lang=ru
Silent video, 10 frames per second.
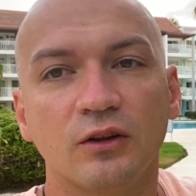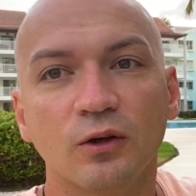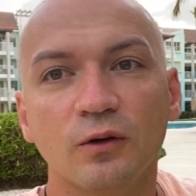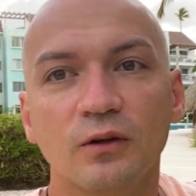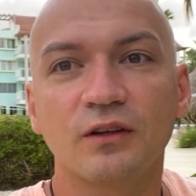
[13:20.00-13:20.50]

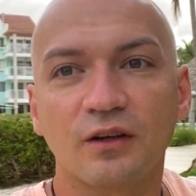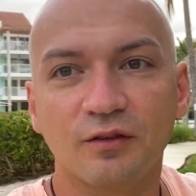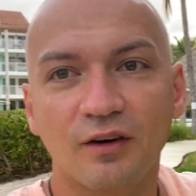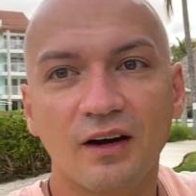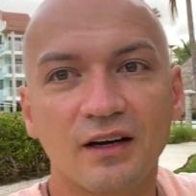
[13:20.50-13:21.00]
доллар,
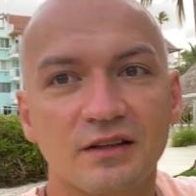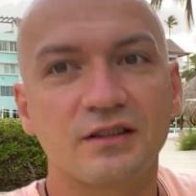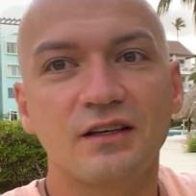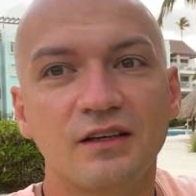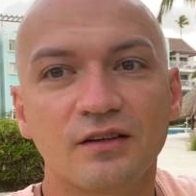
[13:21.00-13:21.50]
два,
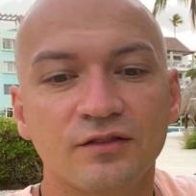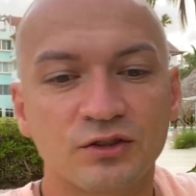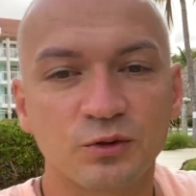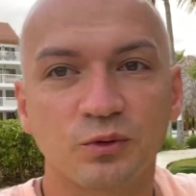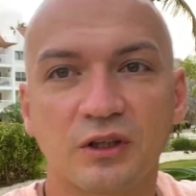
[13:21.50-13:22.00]
три в
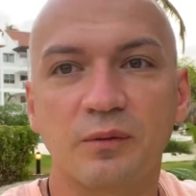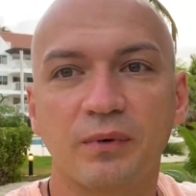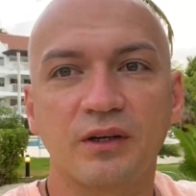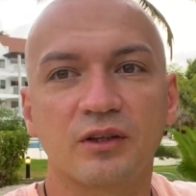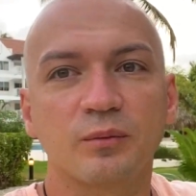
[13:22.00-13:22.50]
сутки.
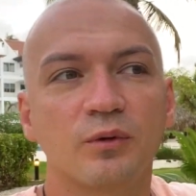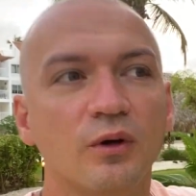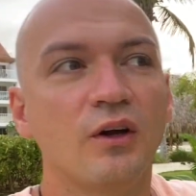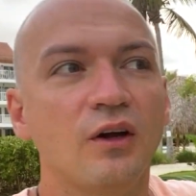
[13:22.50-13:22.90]
Поэтому